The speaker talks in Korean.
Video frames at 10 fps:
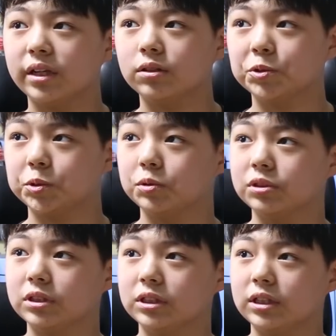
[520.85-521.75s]
파이터
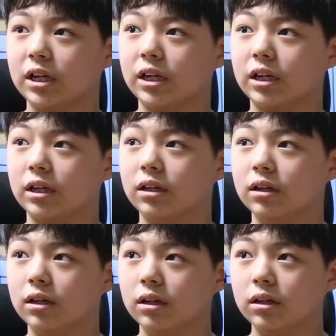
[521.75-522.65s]
조종사의
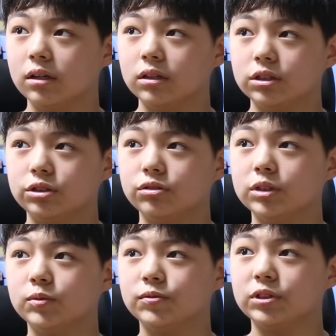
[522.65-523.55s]
아, 그렇죠. 유리
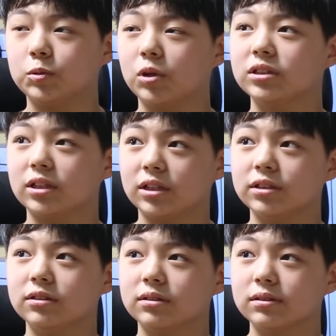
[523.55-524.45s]
부분이
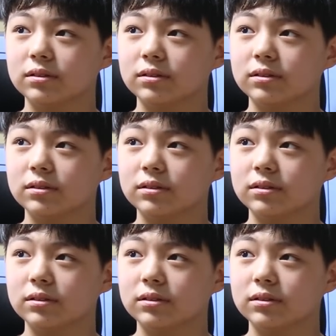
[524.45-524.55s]
노랗잖아요.